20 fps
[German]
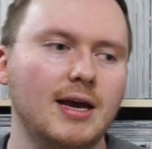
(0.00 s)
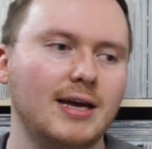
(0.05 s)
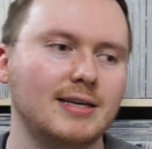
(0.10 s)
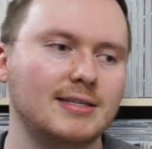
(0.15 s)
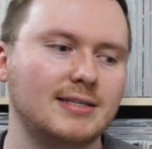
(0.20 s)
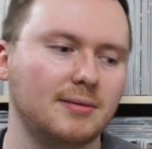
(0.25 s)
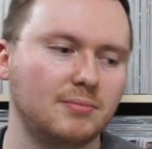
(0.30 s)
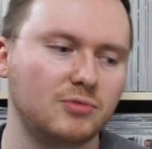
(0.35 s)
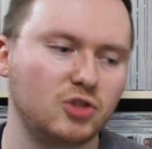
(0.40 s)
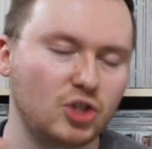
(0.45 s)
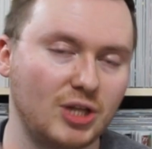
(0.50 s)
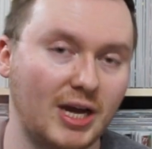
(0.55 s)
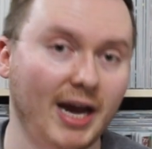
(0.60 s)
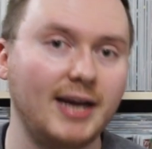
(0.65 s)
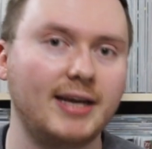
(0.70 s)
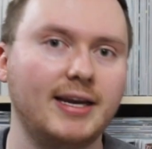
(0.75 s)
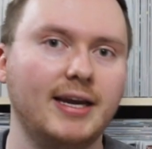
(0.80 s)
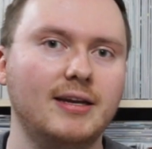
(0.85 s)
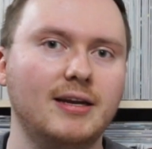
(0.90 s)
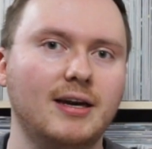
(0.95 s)
Es gibt
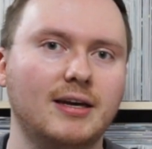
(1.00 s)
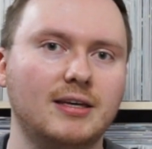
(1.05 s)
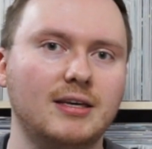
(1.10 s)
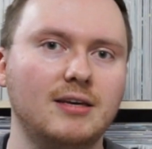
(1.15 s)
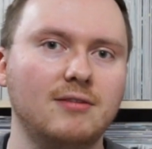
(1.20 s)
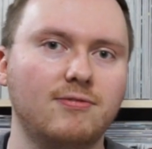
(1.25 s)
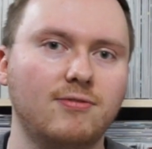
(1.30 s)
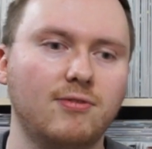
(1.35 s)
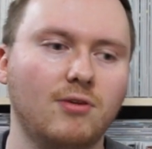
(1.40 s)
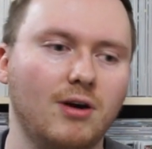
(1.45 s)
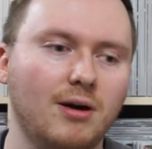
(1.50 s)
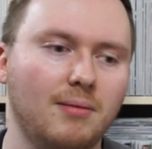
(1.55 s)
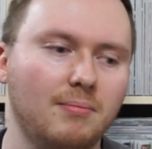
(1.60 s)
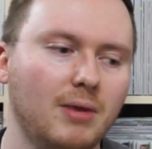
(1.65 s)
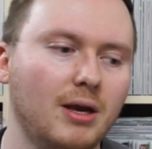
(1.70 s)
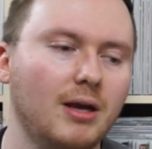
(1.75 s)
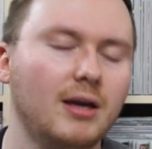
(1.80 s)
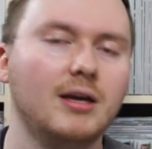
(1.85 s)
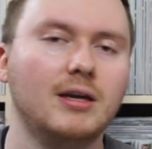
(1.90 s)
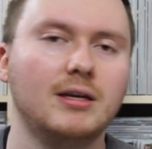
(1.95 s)
starke
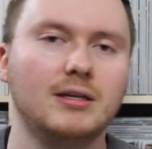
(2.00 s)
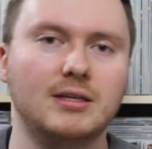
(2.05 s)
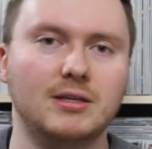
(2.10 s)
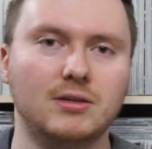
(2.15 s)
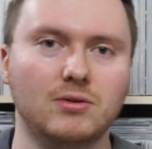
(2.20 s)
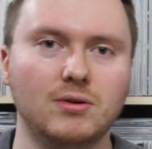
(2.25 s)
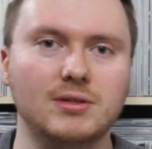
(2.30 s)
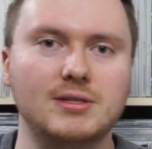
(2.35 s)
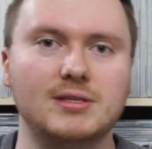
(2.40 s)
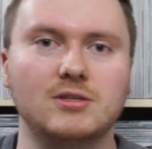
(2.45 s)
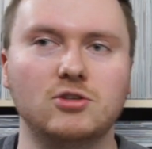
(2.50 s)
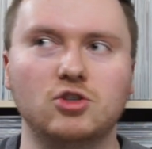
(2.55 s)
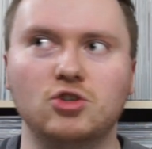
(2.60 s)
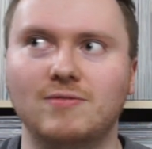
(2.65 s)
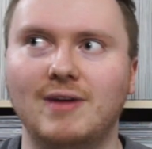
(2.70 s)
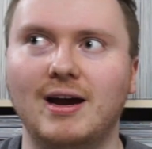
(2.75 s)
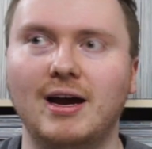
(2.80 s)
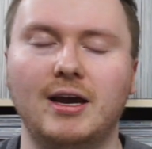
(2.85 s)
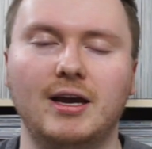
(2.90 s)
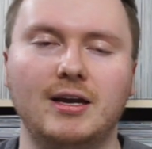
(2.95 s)
Energieformen, die nutzen
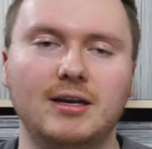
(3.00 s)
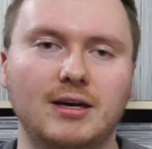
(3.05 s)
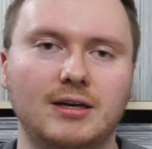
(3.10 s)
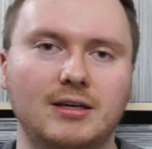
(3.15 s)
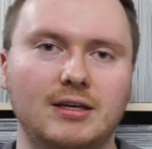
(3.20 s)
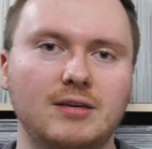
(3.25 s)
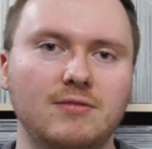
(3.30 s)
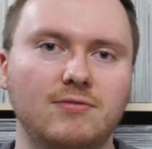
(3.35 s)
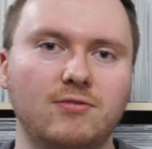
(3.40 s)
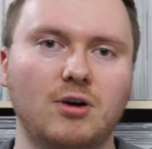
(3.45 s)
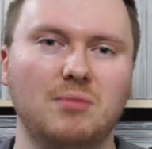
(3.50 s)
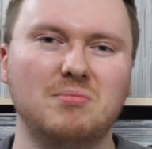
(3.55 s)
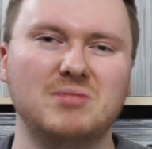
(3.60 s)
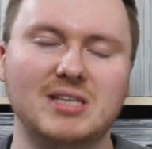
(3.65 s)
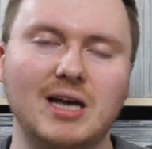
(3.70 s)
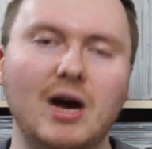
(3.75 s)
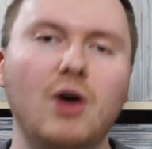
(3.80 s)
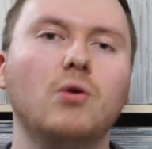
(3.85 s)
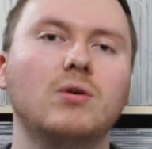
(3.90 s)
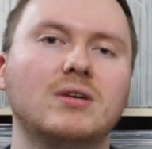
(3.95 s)
schwache Energieformen,
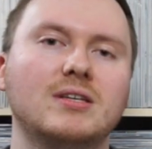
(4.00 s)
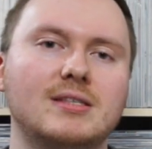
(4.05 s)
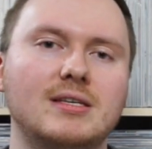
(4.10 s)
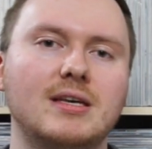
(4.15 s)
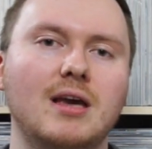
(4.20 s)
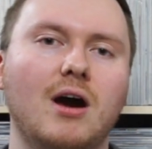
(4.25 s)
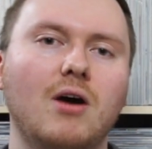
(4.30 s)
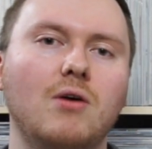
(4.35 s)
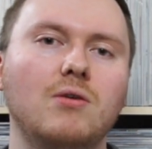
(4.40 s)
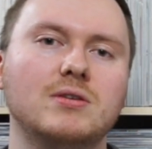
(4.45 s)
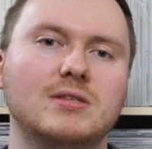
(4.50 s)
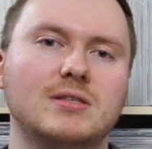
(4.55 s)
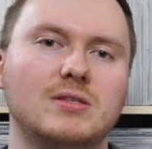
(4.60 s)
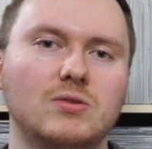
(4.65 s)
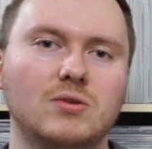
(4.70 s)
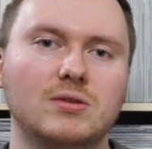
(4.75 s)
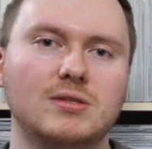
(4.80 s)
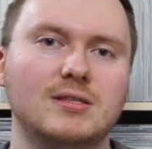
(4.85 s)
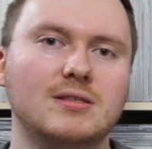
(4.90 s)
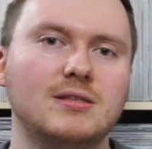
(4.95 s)
saugen sie aus,
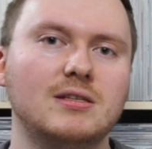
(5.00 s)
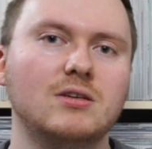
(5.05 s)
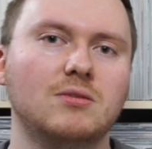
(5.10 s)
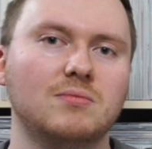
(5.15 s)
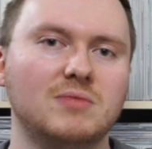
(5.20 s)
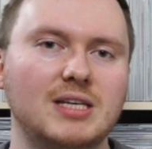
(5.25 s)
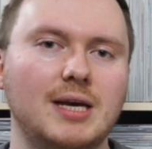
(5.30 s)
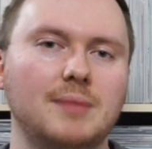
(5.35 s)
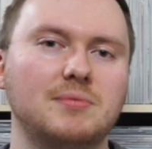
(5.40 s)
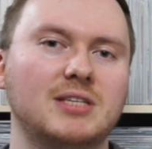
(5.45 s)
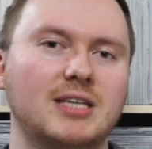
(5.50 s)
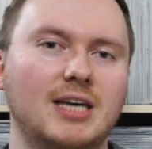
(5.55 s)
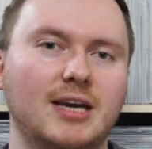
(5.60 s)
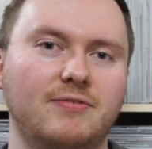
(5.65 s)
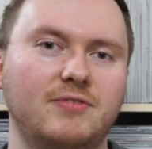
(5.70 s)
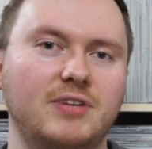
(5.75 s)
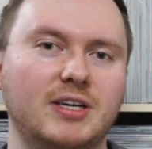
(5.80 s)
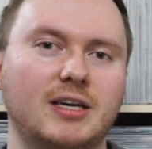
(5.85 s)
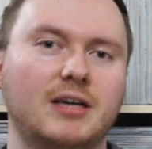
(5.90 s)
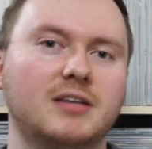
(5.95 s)
nutzen sie, um
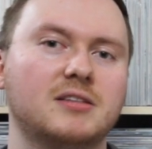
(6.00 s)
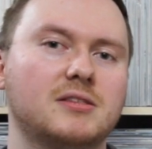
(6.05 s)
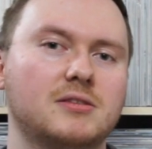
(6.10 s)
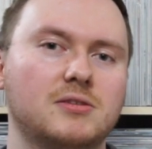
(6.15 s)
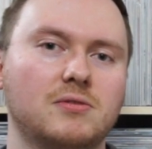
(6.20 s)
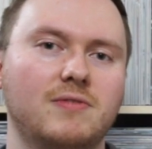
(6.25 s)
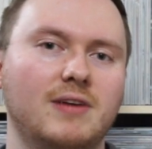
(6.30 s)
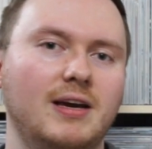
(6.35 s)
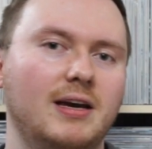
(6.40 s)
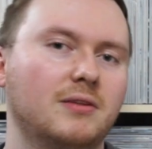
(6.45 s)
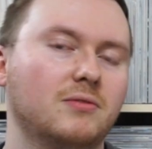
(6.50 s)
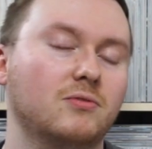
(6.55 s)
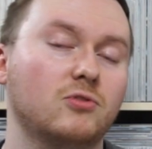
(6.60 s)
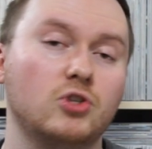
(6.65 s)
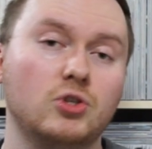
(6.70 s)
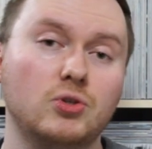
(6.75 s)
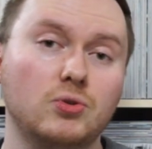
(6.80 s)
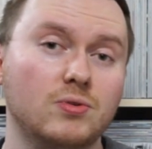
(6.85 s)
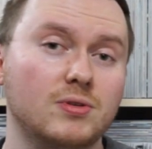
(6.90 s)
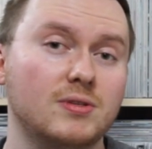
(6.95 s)
selbstkräftiger zu werden
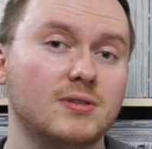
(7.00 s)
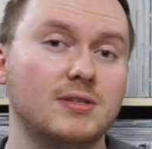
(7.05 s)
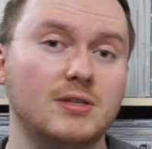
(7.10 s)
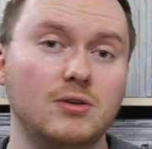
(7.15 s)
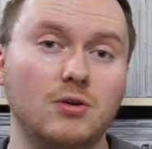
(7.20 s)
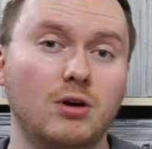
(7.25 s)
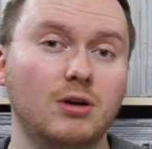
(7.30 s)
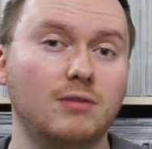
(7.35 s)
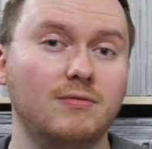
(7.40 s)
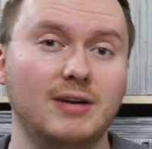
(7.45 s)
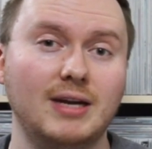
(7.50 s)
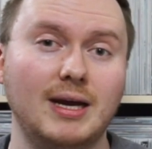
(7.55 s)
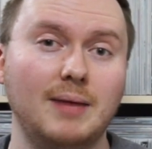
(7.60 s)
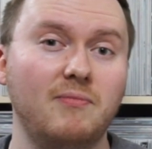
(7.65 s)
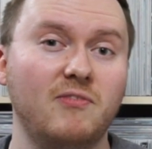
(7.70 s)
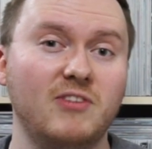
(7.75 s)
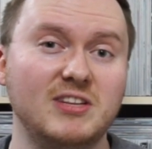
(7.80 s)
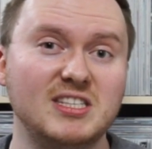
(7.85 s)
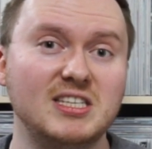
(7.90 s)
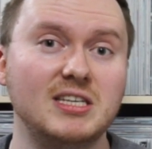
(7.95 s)
und stoßen sie irgendwann
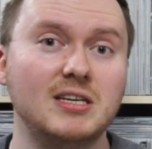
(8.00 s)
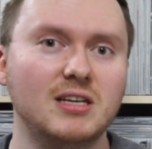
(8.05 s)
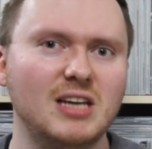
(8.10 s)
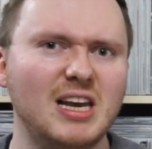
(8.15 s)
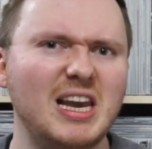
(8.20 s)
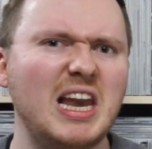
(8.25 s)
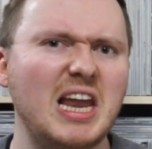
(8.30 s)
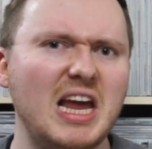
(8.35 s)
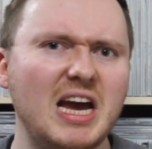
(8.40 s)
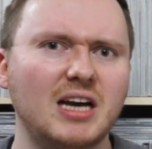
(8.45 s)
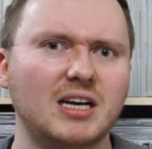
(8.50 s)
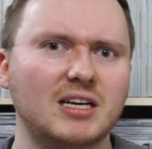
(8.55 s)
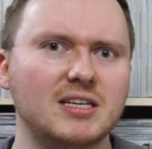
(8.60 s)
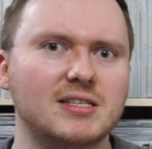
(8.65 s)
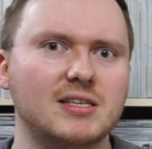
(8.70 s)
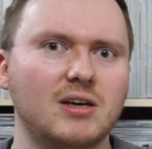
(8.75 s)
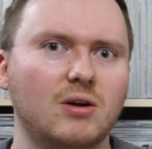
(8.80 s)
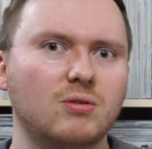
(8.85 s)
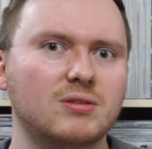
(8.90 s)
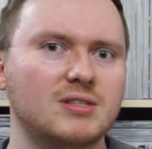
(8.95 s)
ab, wenn sie leer
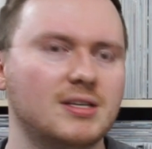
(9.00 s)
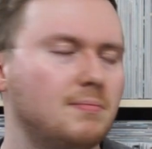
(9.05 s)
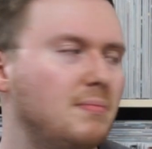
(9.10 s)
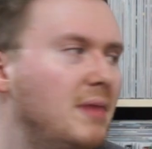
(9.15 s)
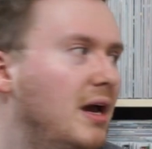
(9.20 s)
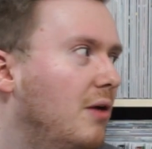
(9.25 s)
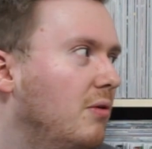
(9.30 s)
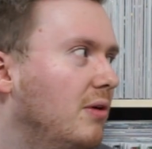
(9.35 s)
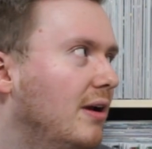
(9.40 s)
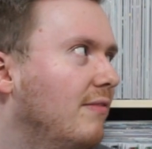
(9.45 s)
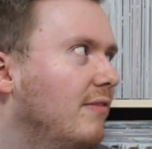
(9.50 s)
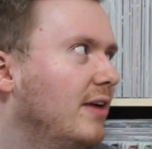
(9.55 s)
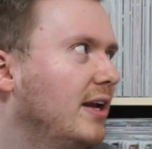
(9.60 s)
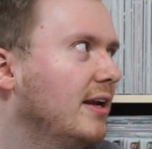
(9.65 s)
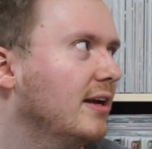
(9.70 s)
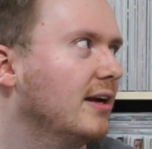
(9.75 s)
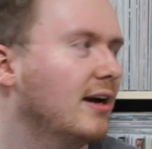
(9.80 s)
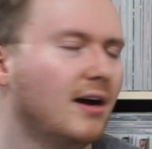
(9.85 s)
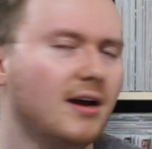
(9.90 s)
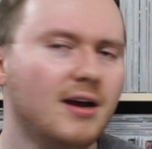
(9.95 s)
gesaugt sind, mehr oder
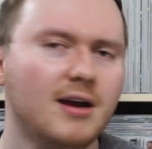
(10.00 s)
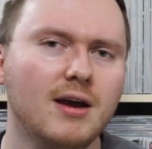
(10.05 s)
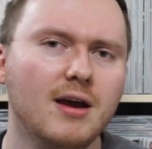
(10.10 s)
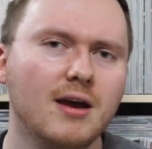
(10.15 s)
weniger.